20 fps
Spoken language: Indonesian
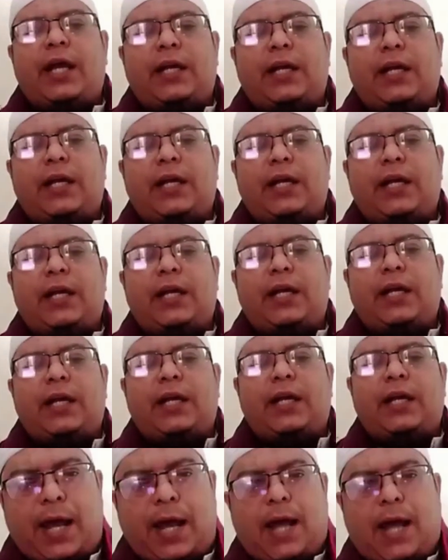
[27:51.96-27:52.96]
Setiap
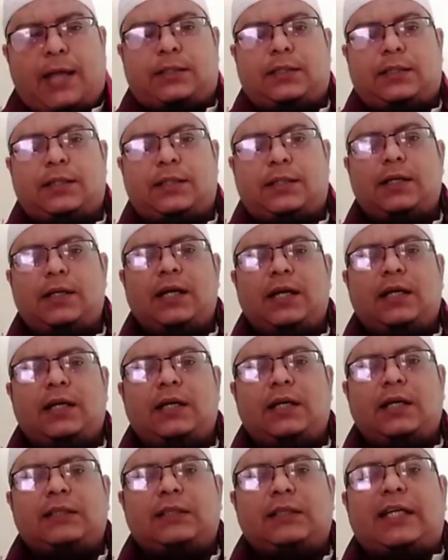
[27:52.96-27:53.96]
Wes
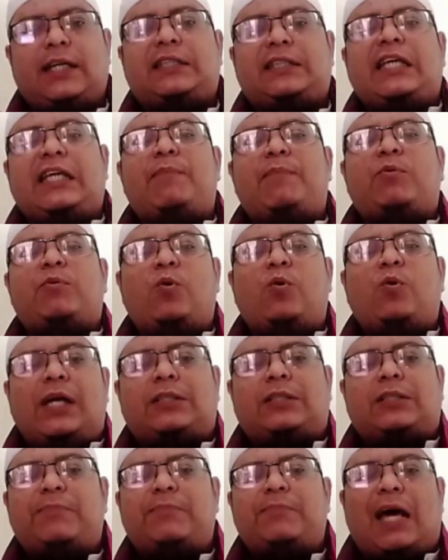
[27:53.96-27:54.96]
melakukan kebaikan,
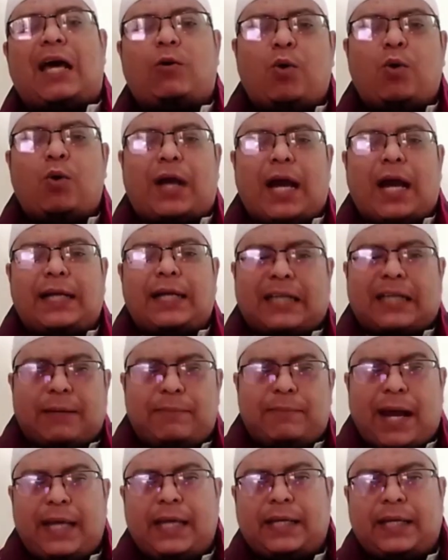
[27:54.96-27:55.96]
setiap Wes
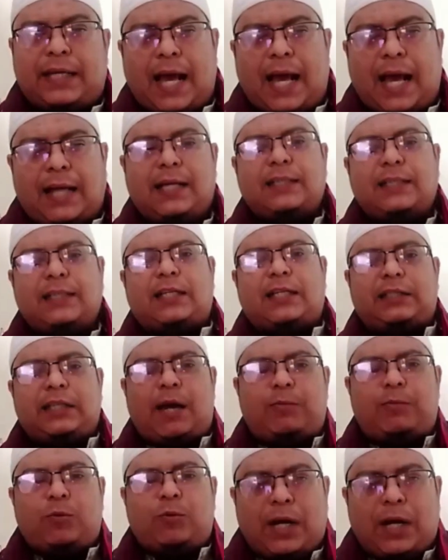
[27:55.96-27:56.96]
berlaku baik kepada
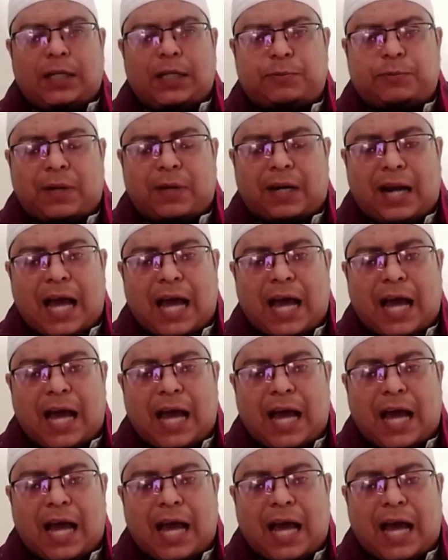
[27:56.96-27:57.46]
ibunya.